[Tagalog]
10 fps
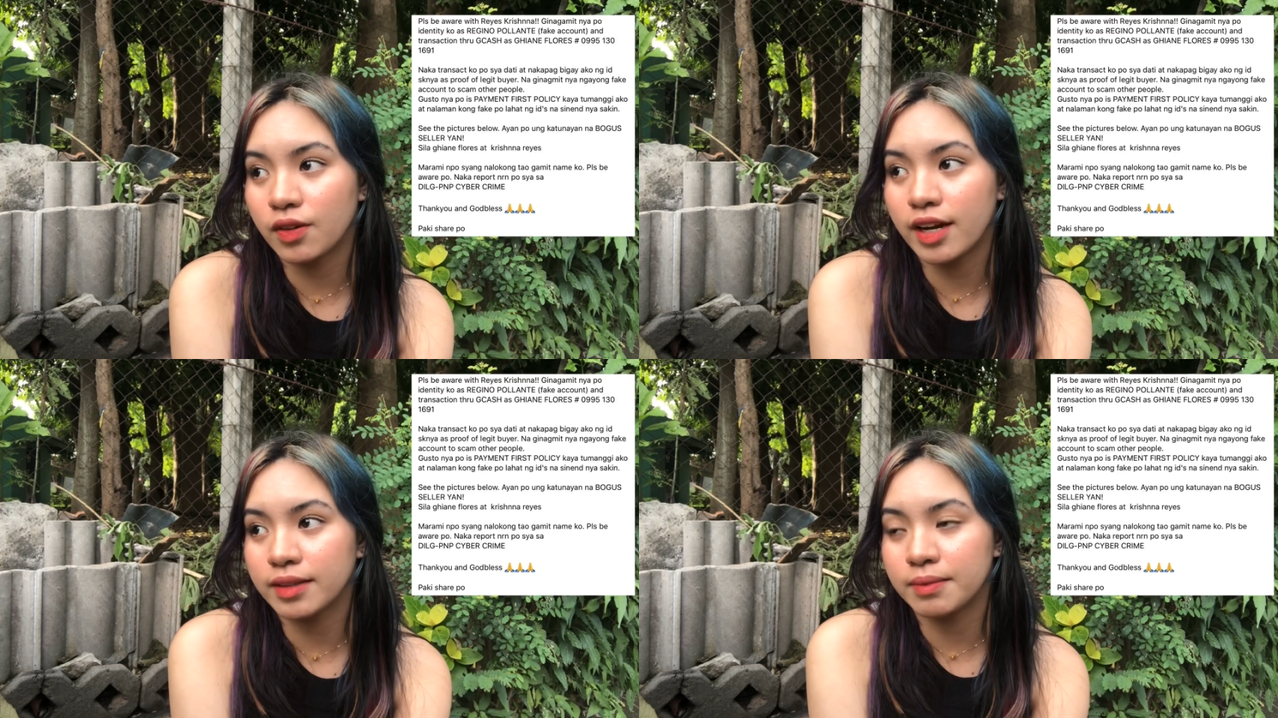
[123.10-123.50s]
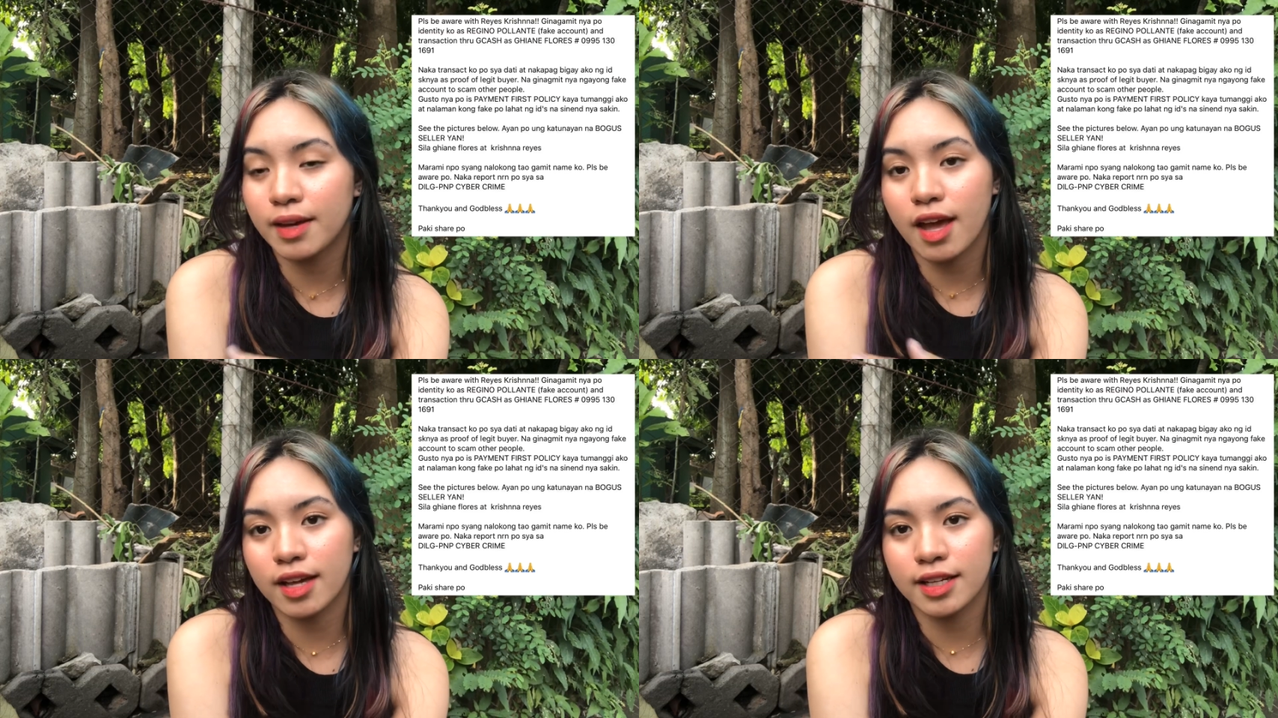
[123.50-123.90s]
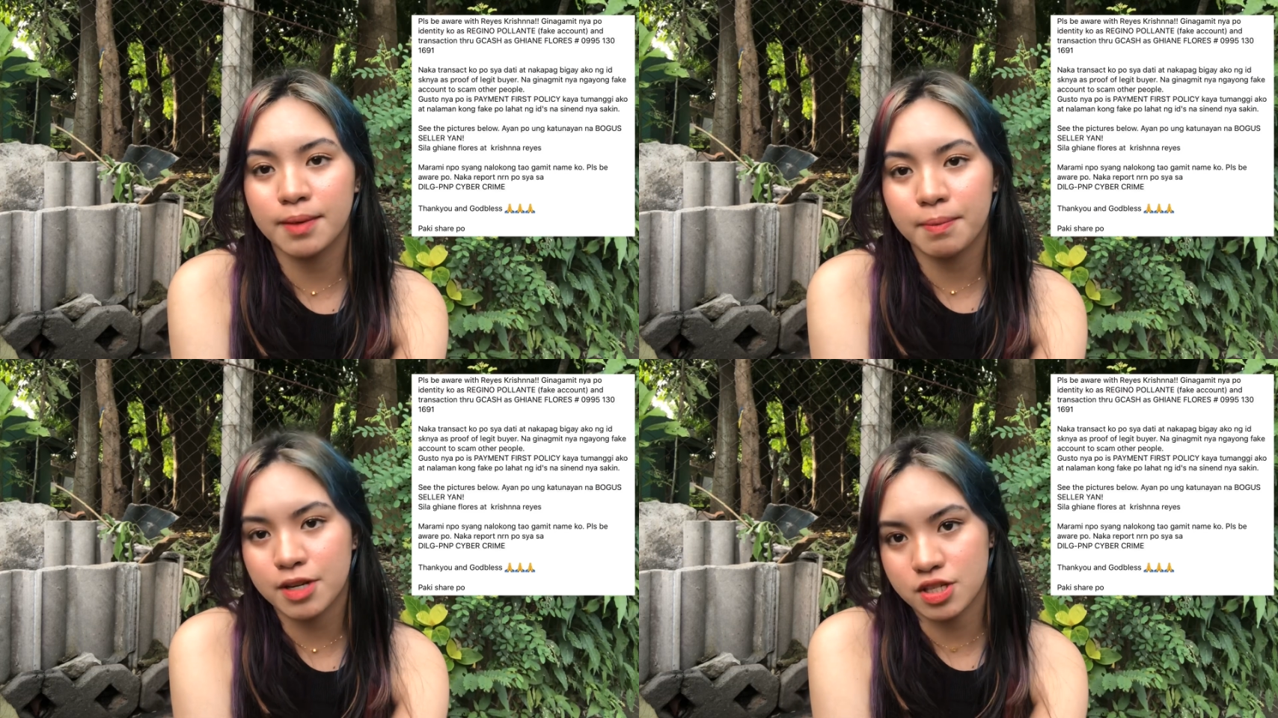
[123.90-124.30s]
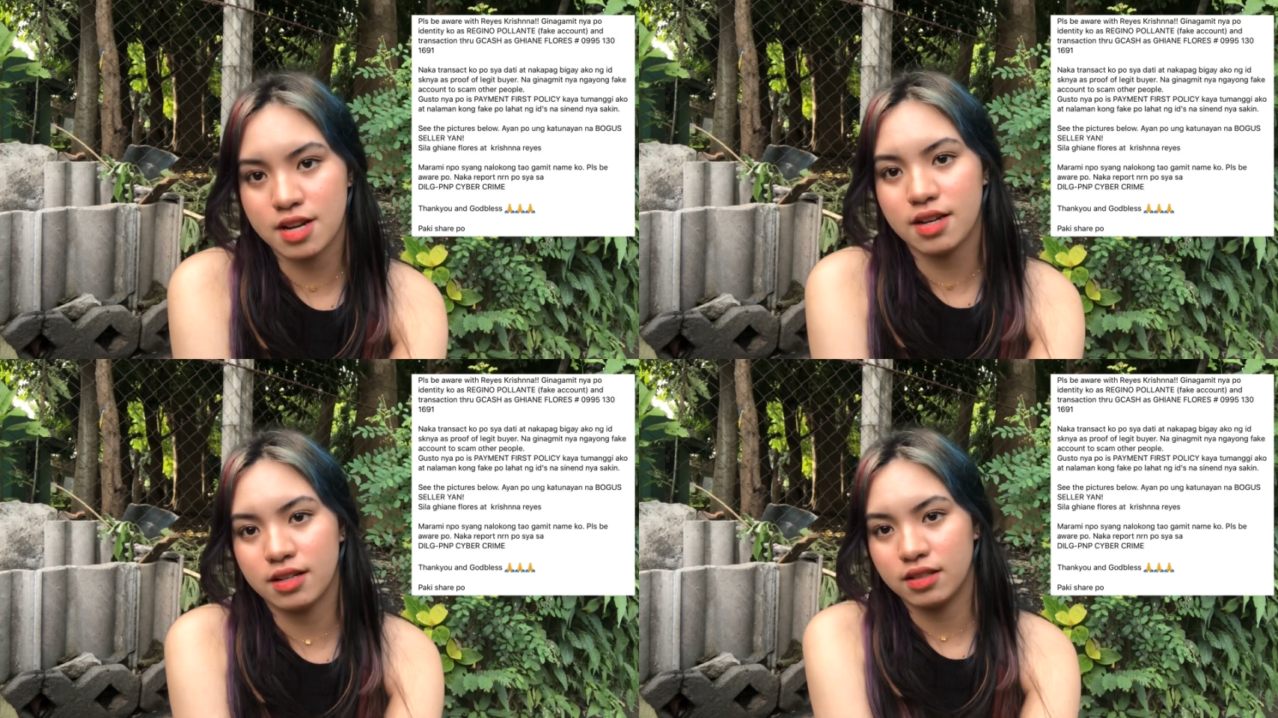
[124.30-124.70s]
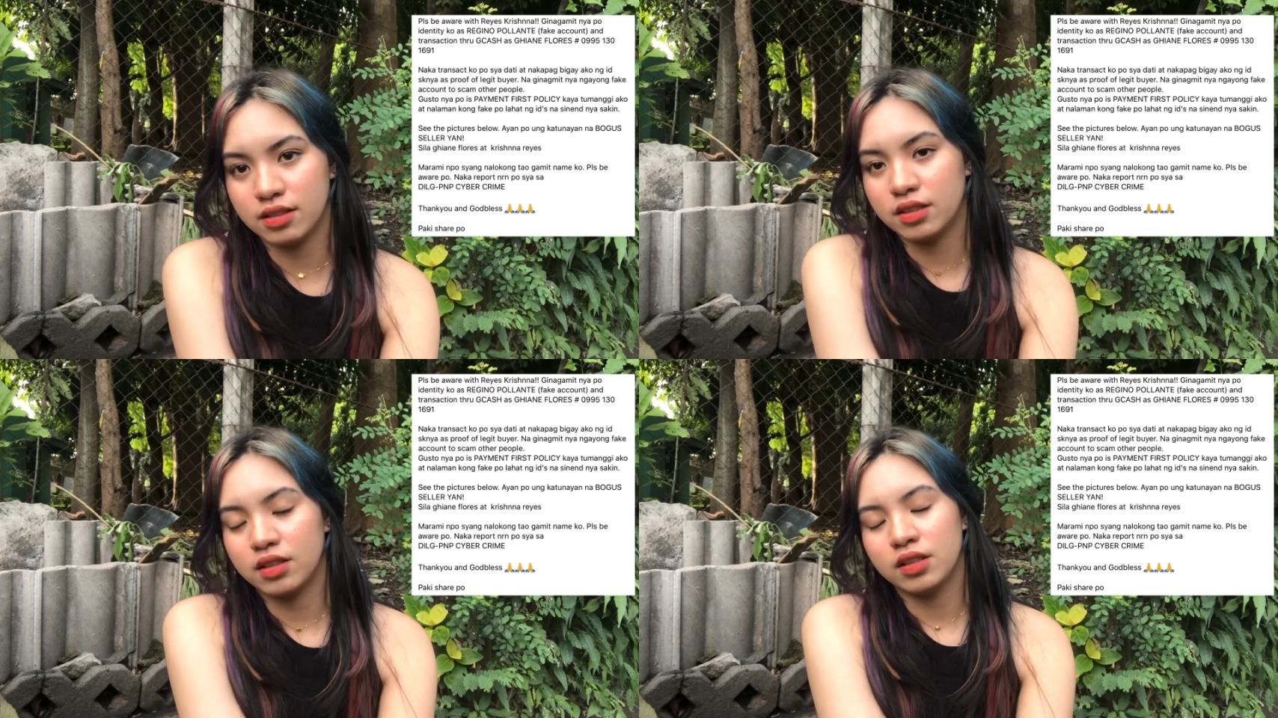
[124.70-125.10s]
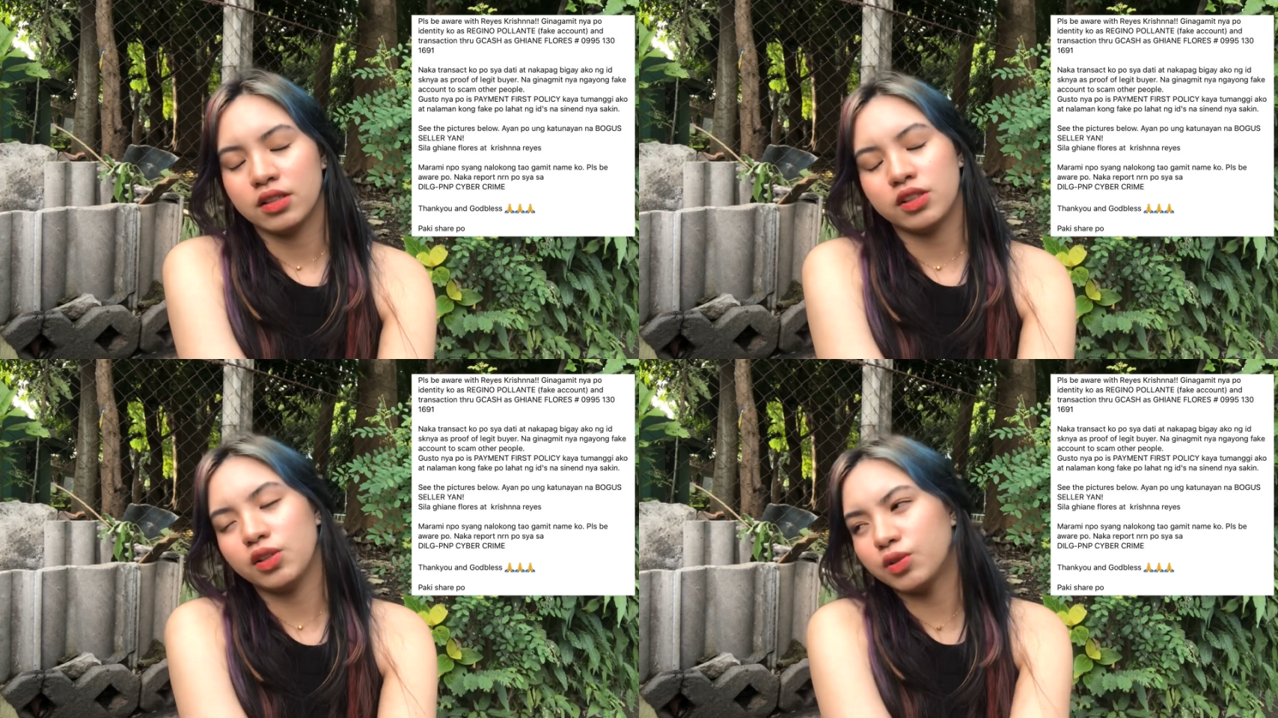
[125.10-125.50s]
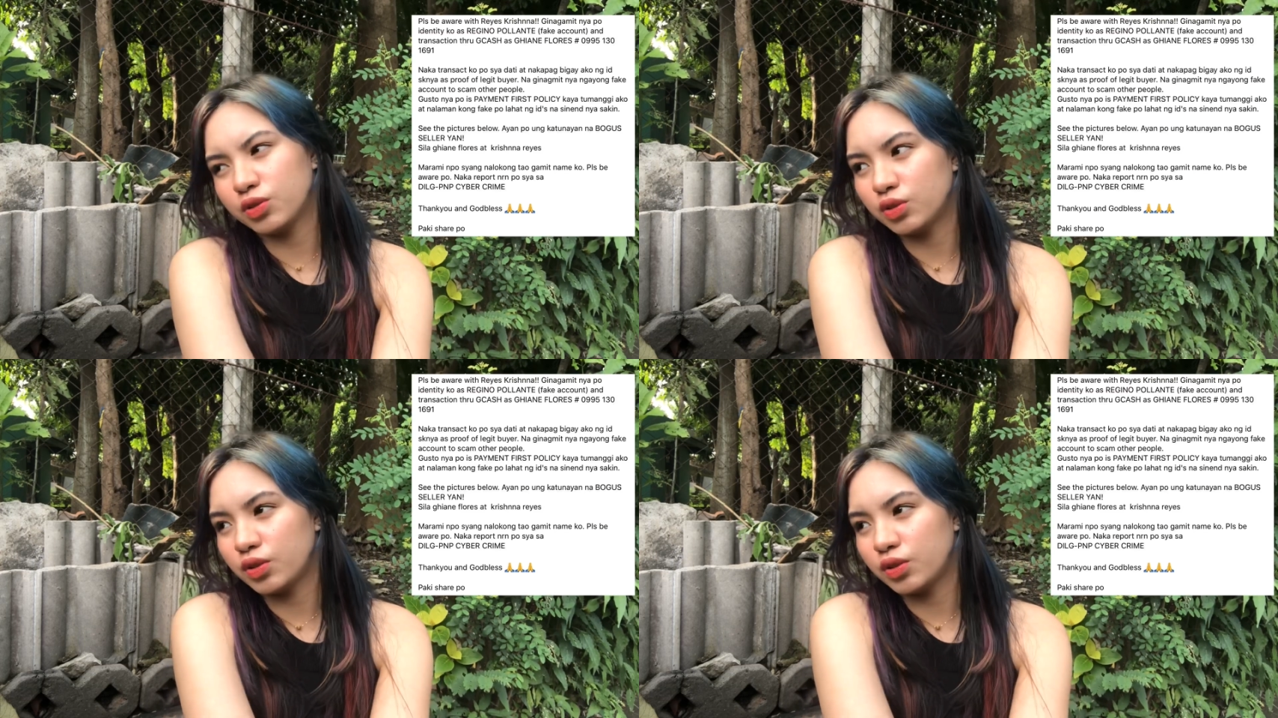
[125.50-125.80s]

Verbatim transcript: kahit may ID pa siya. Yun,